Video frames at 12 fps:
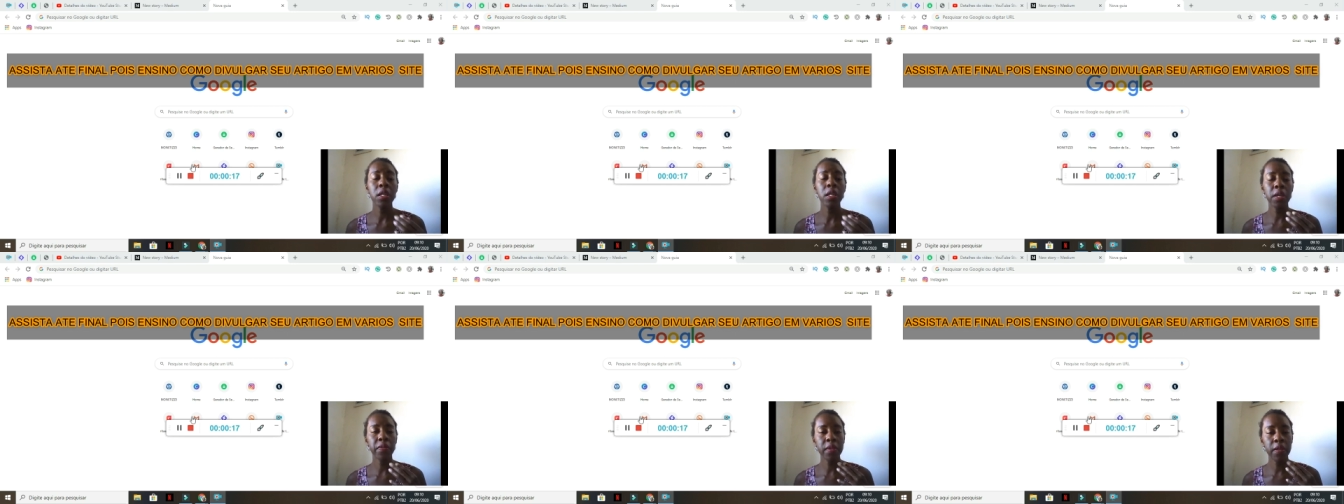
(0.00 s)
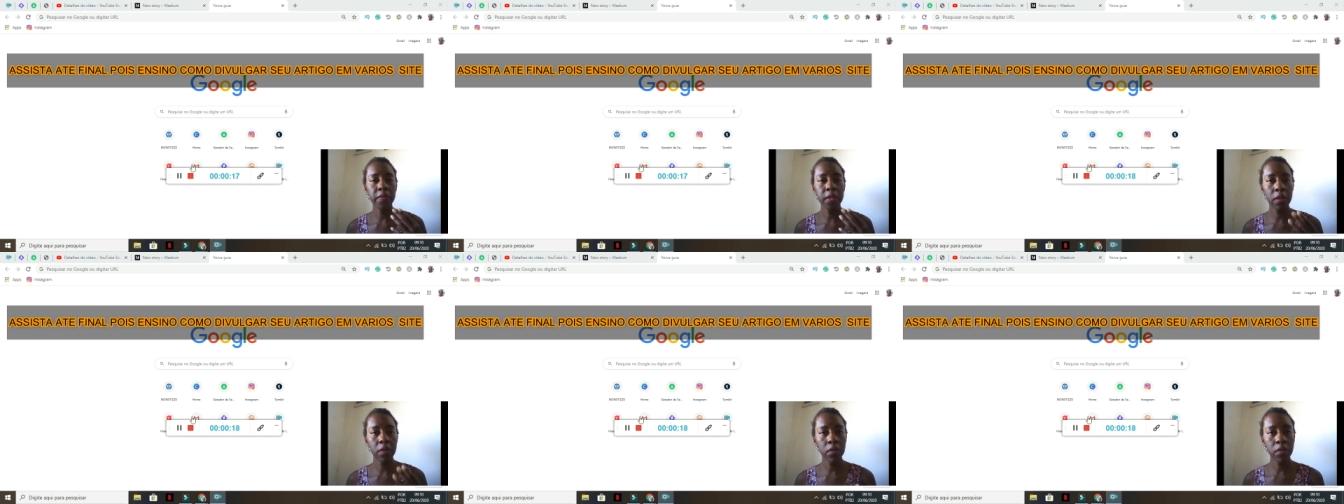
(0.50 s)
E se você
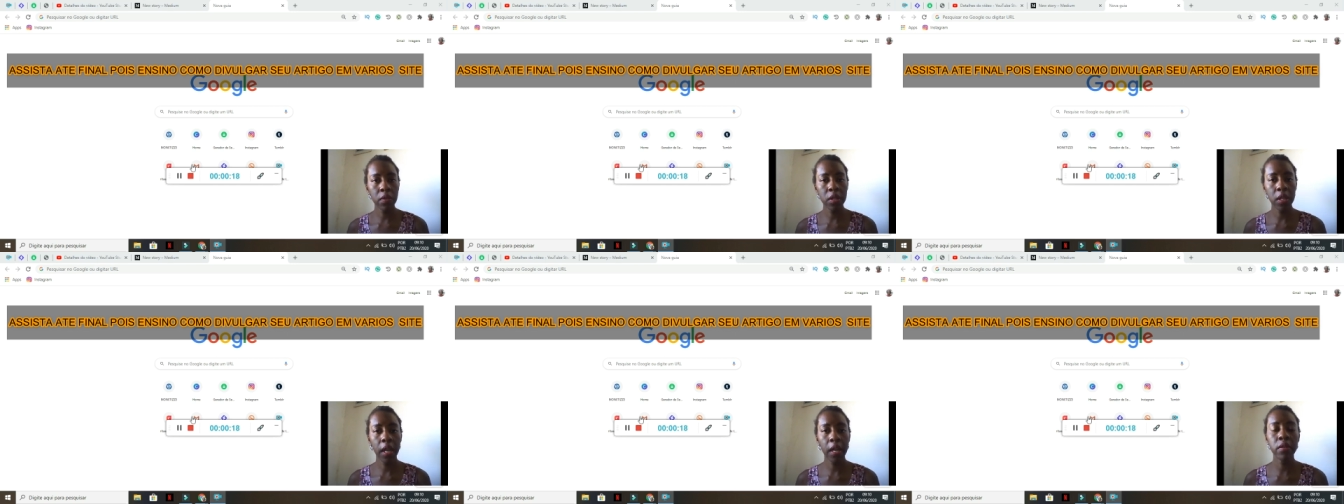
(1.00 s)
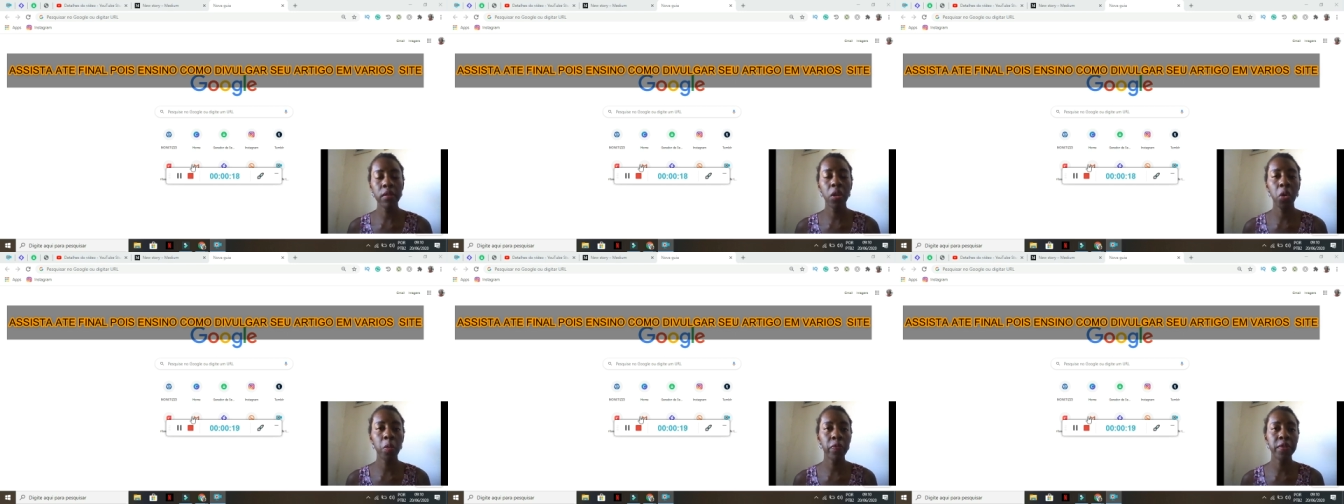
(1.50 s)
fizer tudo certo,
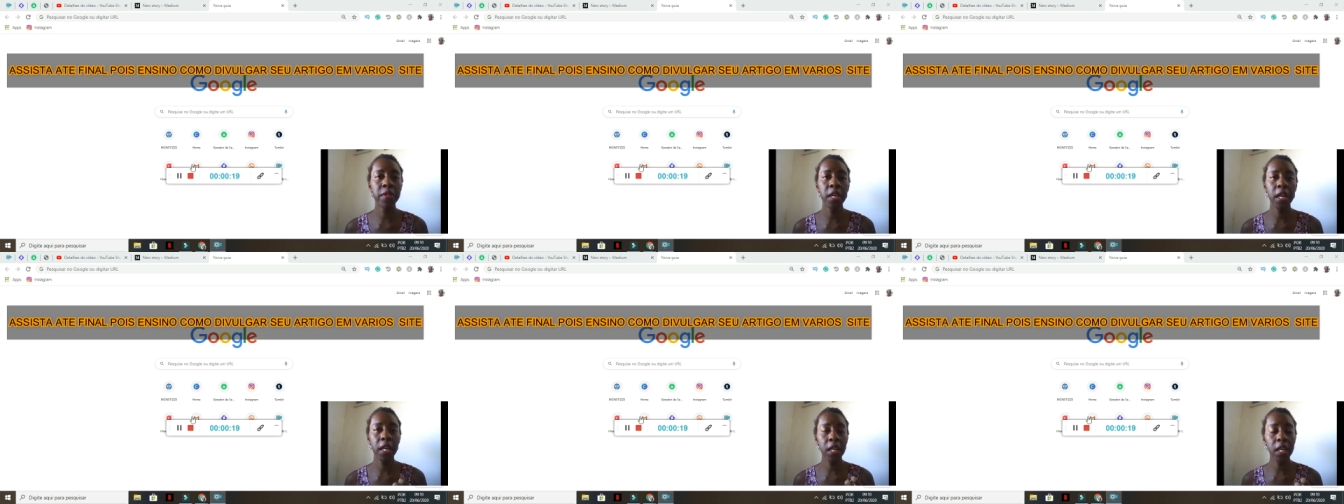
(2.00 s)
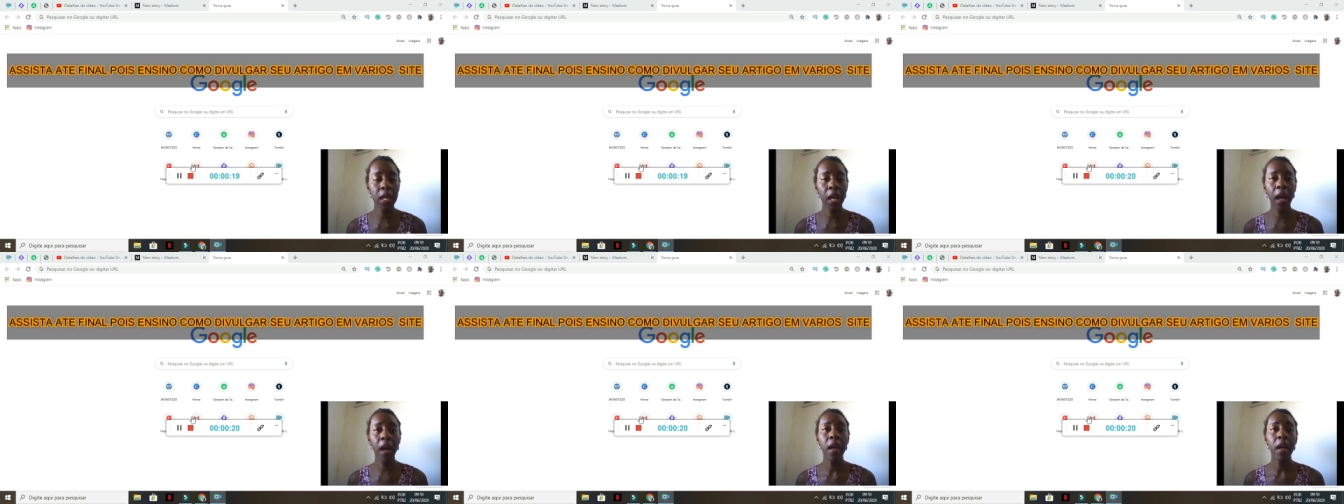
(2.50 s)
tem como você
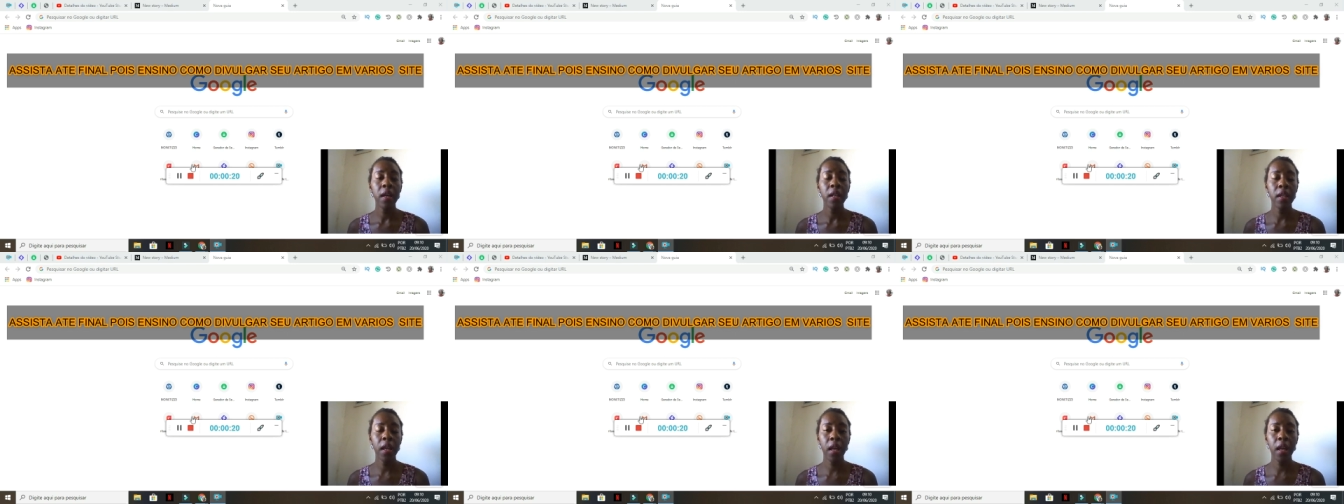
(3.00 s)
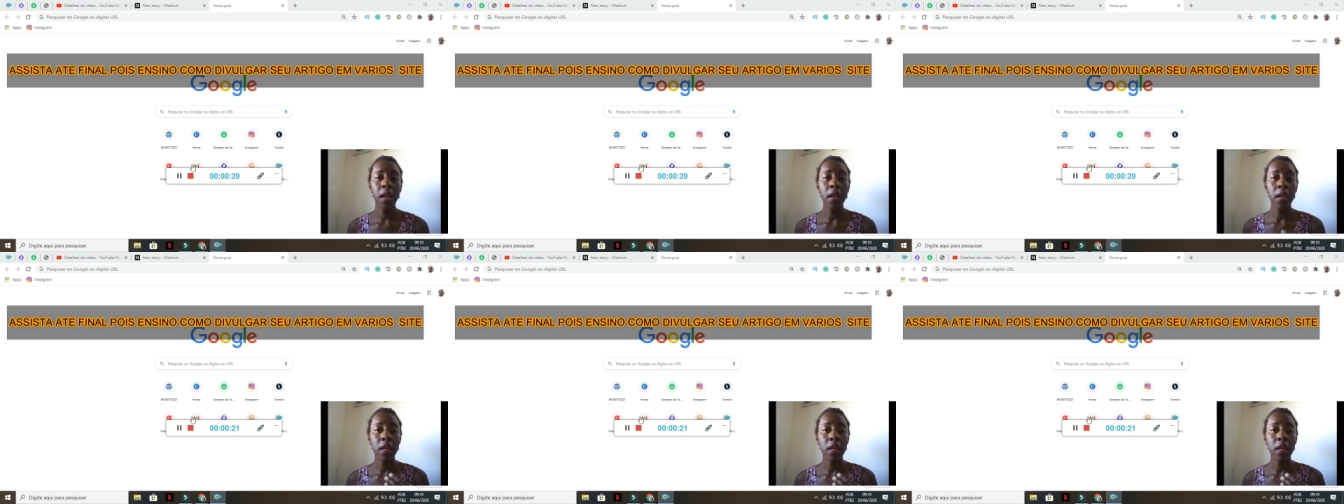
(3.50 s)
ranquear, né?